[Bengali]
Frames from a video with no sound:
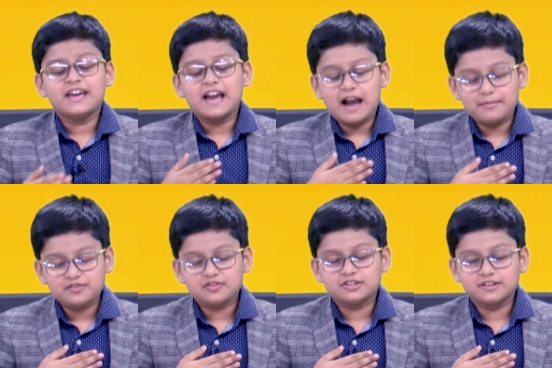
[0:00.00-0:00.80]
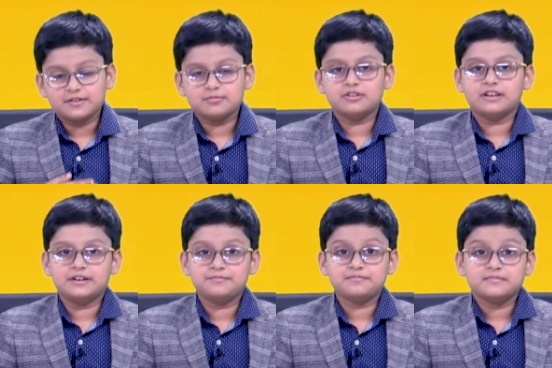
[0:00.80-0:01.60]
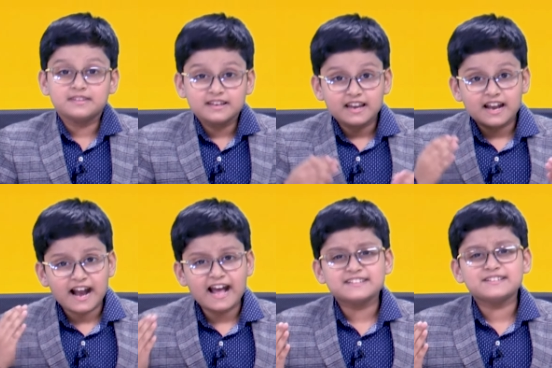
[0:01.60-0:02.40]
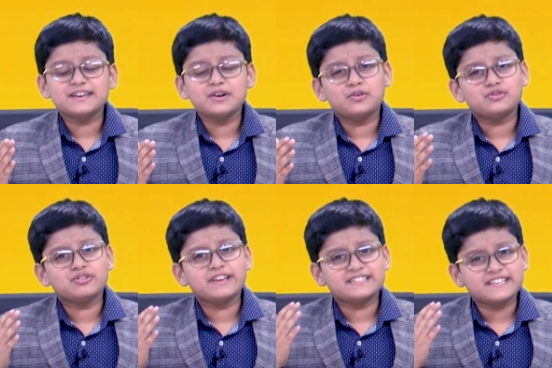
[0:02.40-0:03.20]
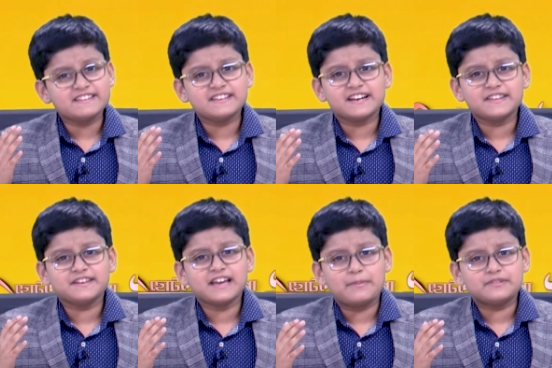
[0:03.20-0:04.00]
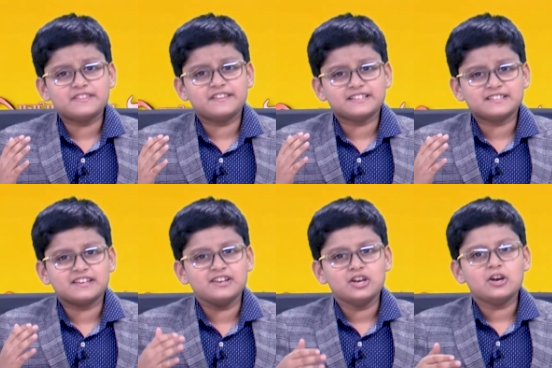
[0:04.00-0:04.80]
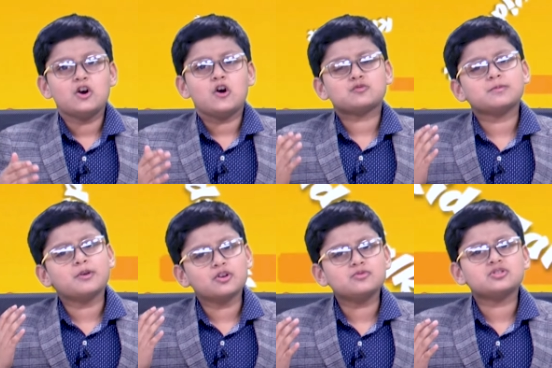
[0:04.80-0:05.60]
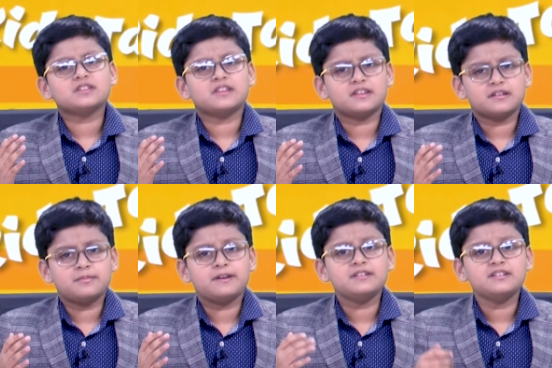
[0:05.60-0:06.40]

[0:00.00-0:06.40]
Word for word: আমি সৈয়দ আবদুল্লাহ কাছে ও দূরে যে যেখানে থেকে আমাদের দেখছেন অথবা পরবর্তীতে দেখবেন